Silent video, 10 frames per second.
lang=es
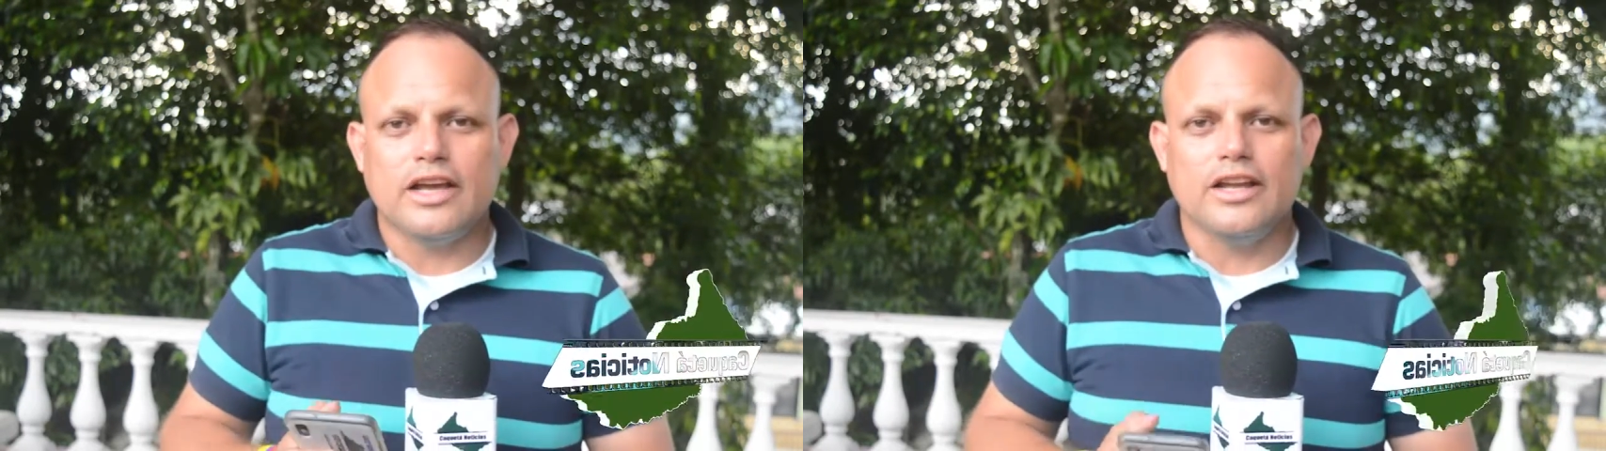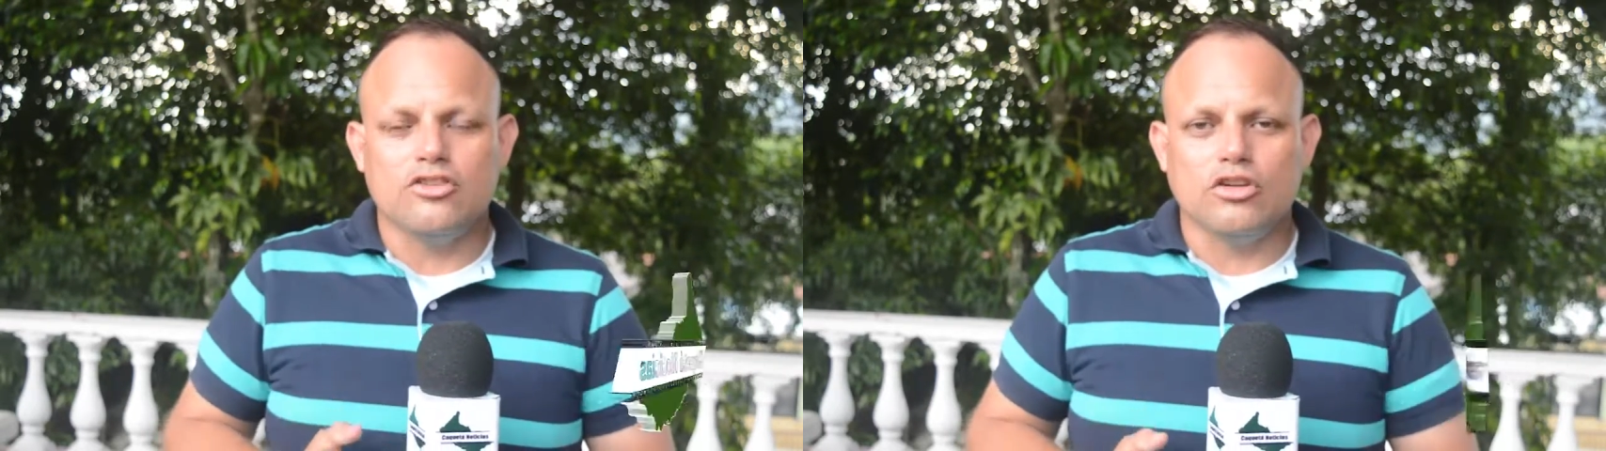
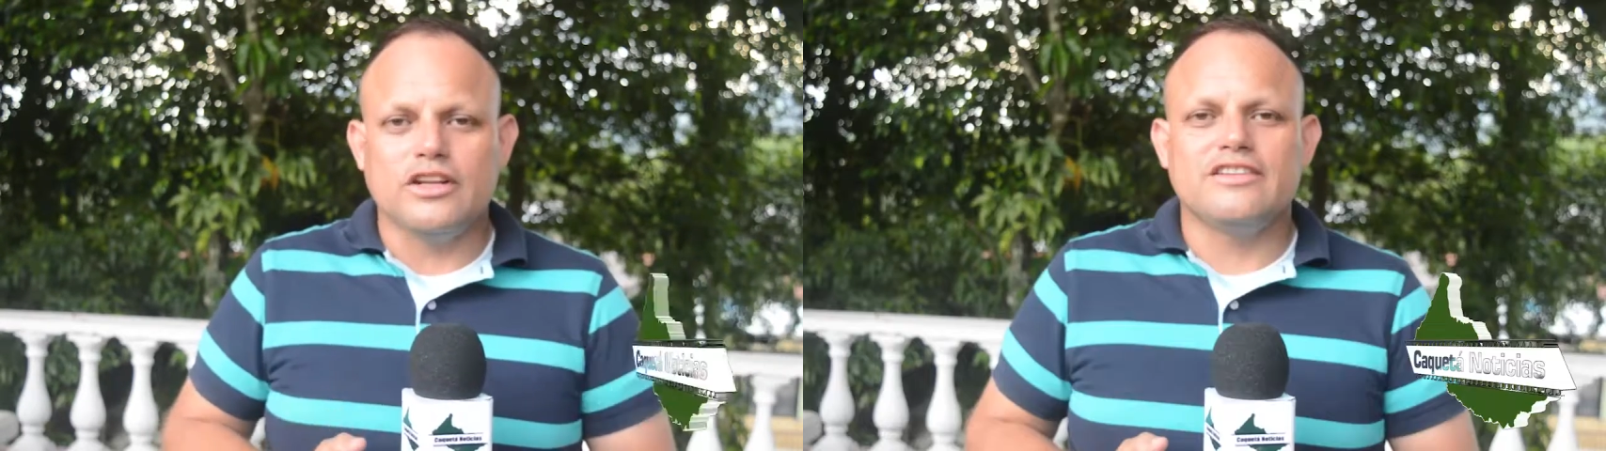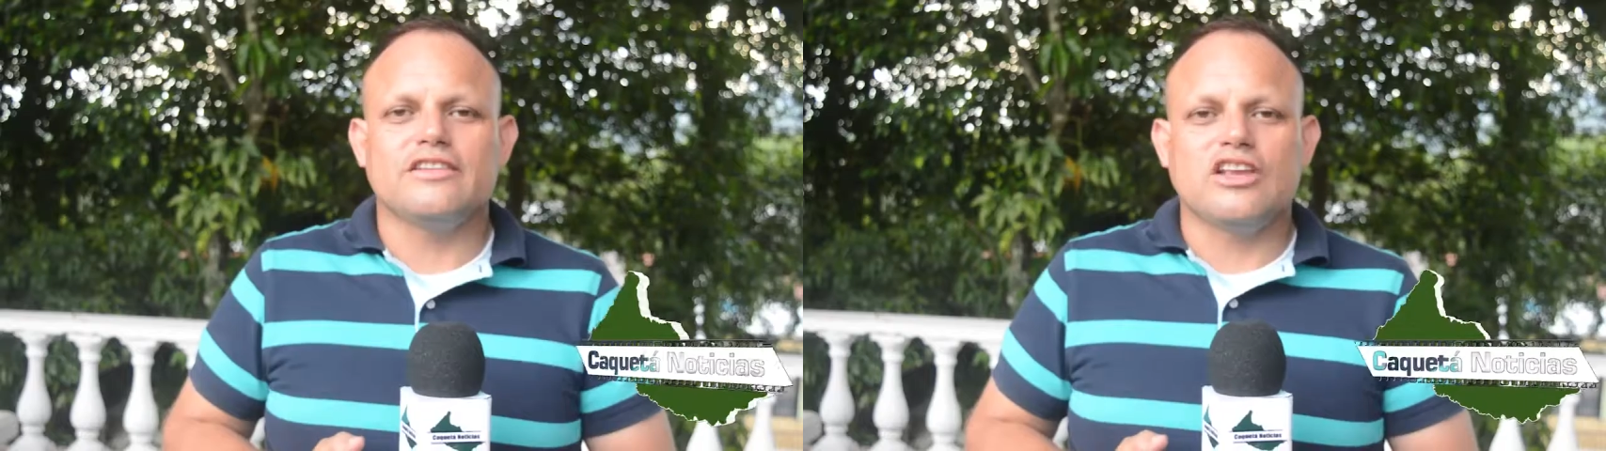
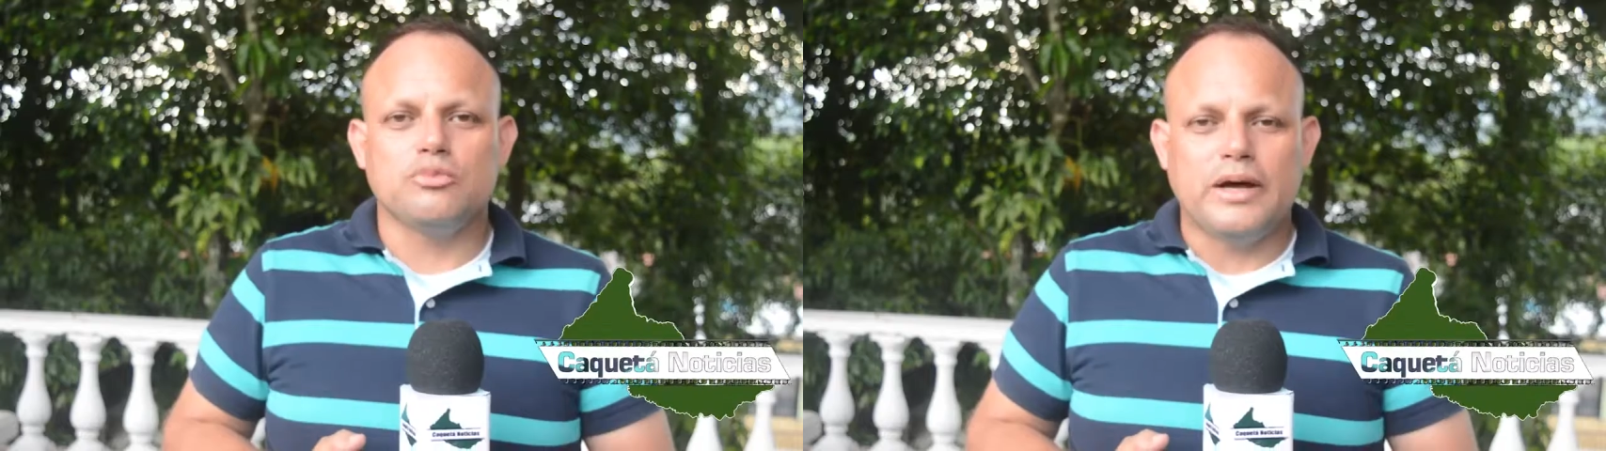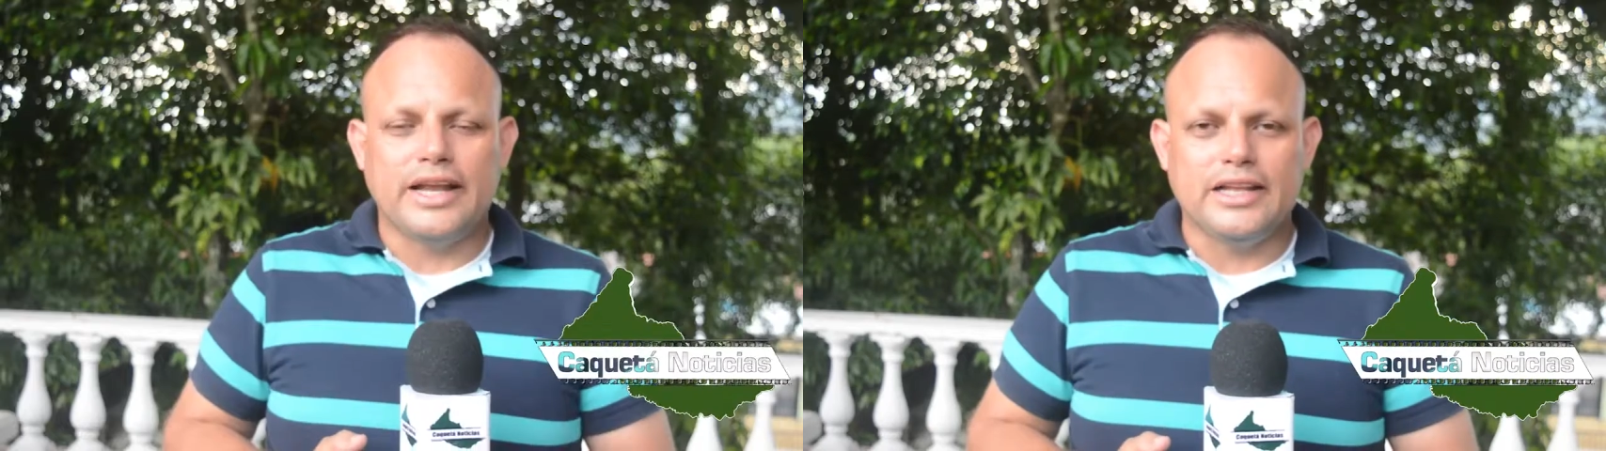elecciones
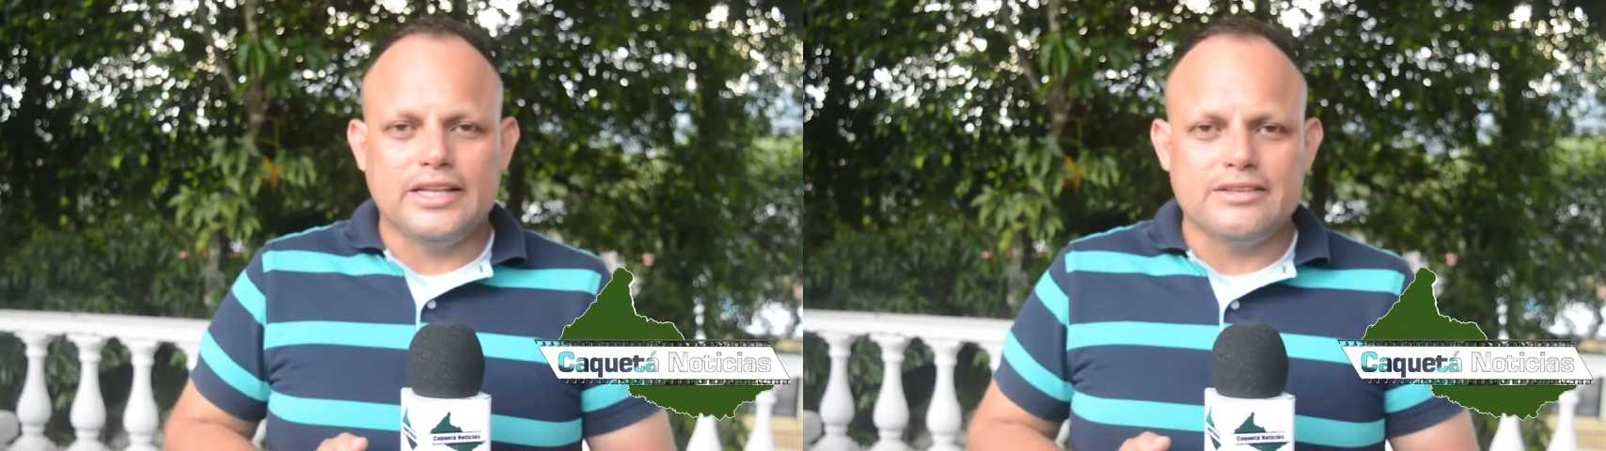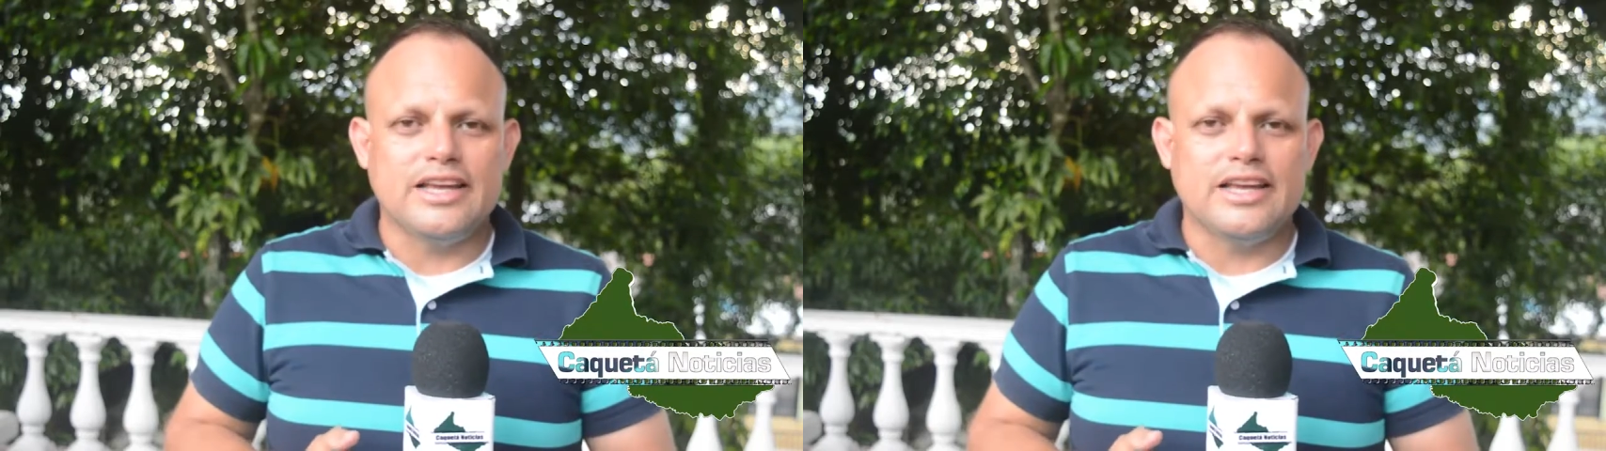transparentes